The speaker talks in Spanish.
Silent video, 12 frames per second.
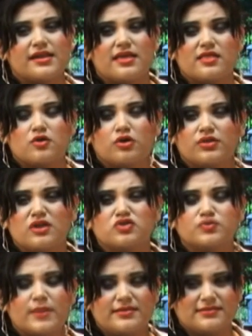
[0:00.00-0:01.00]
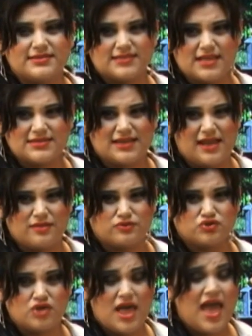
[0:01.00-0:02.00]
alrededor de los 26
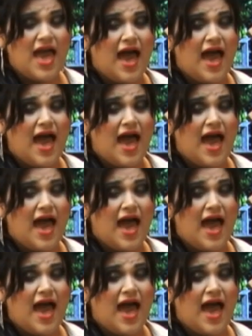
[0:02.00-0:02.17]
grados.